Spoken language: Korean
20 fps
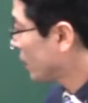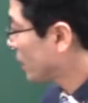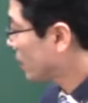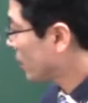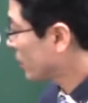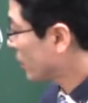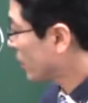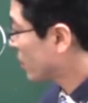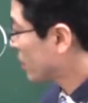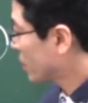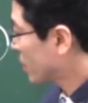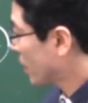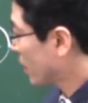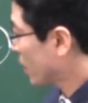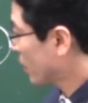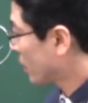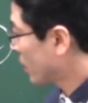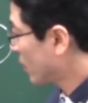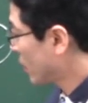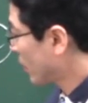이전
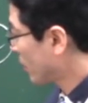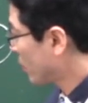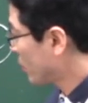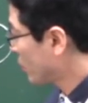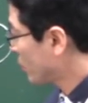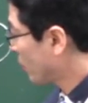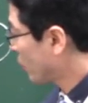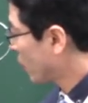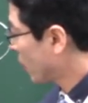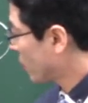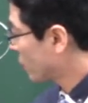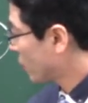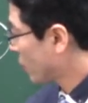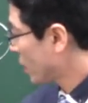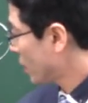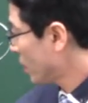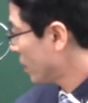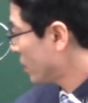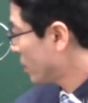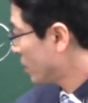절차 그럴 때 먼저 뭘
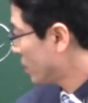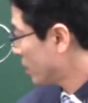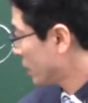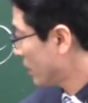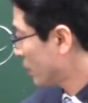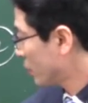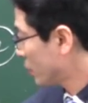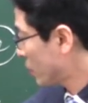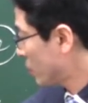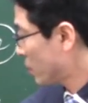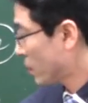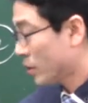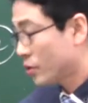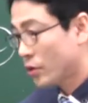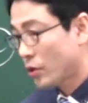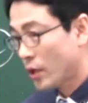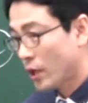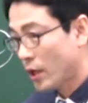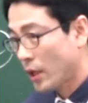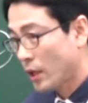갖춰라? 사무소를
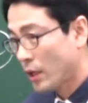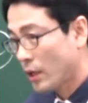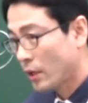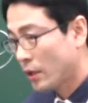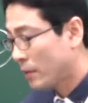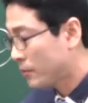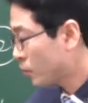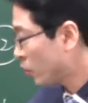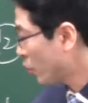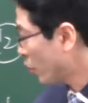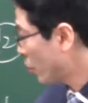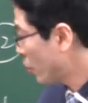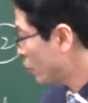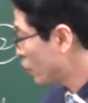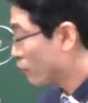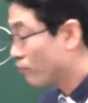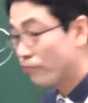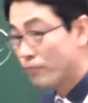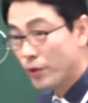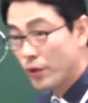갖춰라. 그 다음 서류를
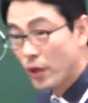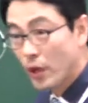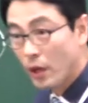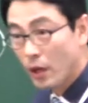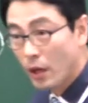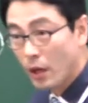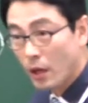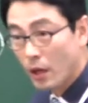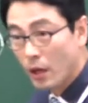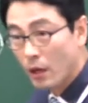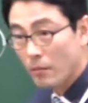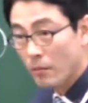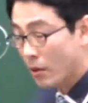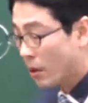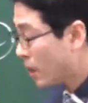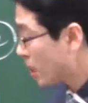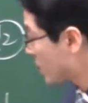준비해라. 몇